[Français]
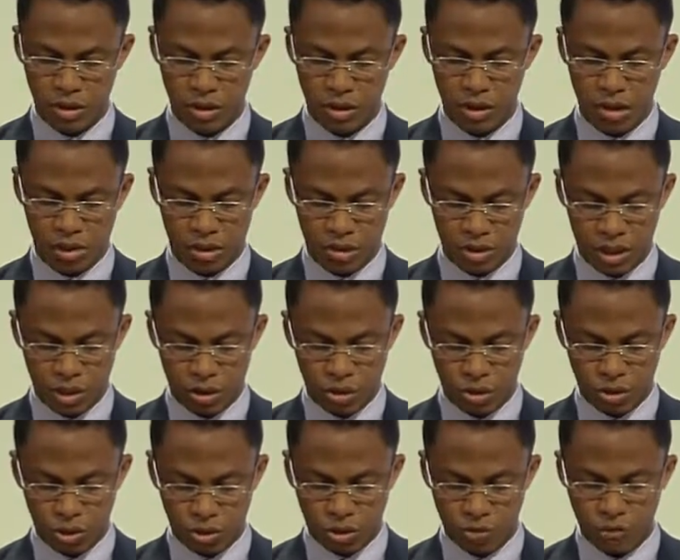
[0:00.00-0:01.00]
tels que le
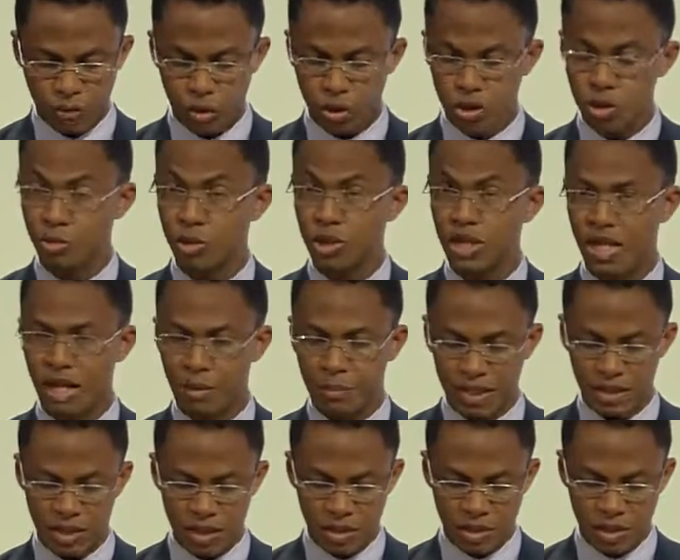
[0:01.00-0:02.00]
renforcement des
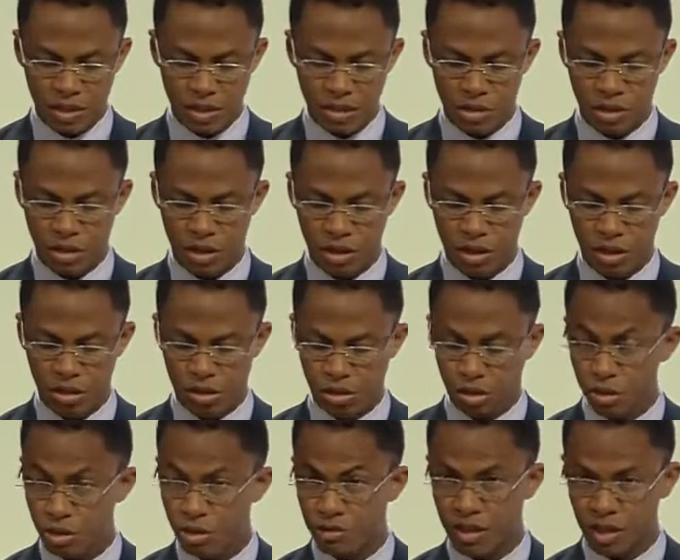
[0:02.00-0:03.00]
capacités,
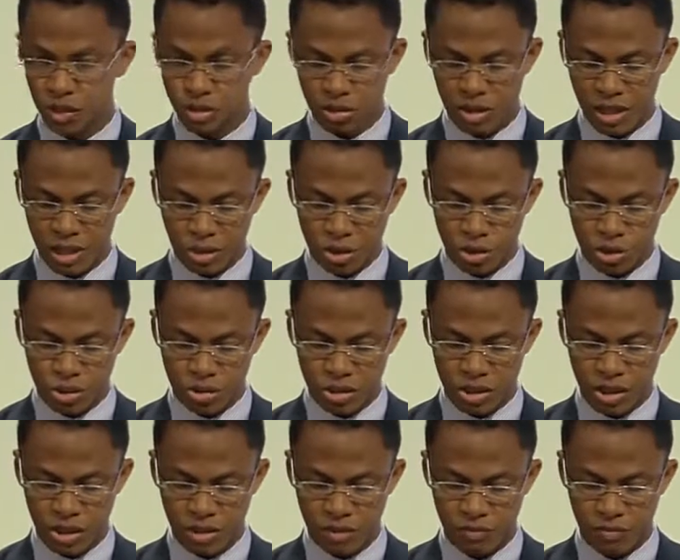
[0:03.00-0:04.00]
transfert de technologie
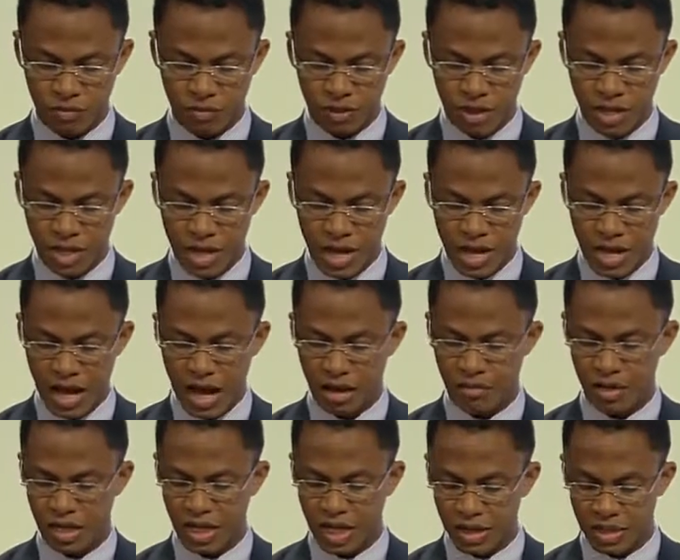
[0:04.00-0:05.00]
avec
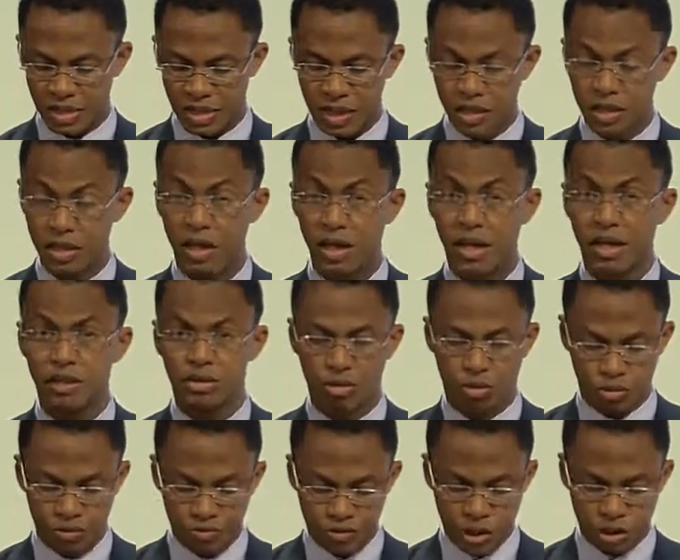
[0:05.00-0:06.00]
accès direct au
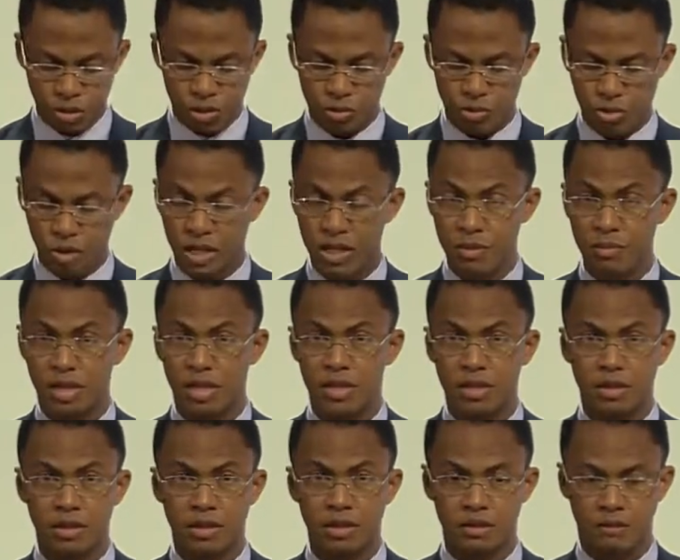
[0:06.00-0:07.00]
financement
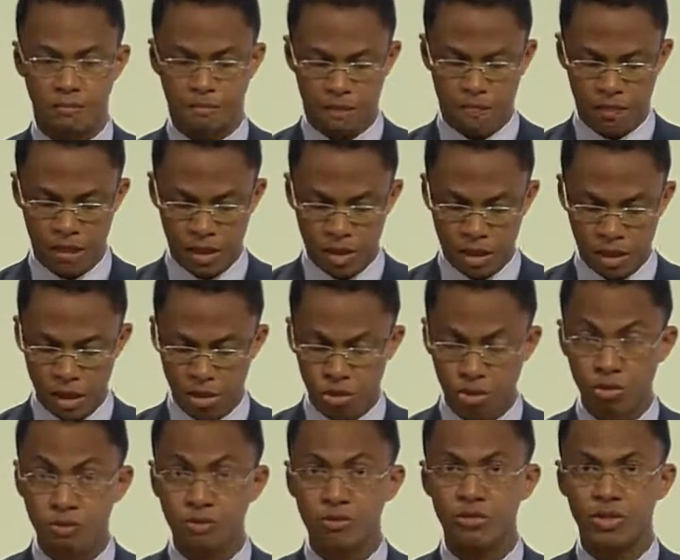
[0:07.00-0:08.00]
climatique. Nous
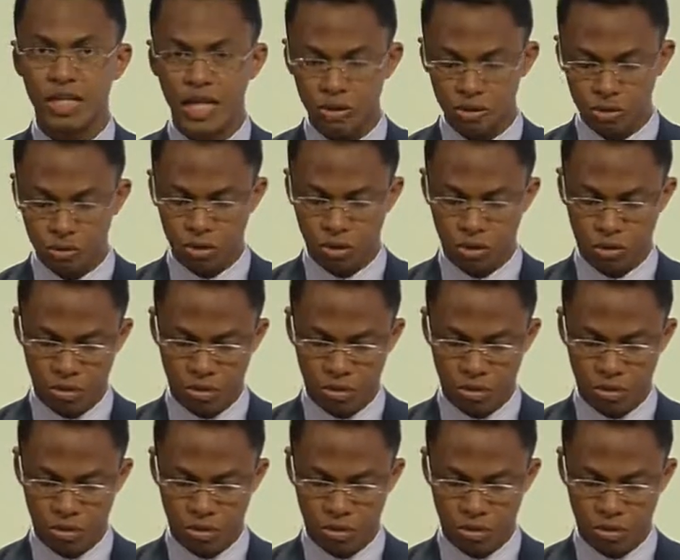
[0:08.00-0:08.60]
vous assurons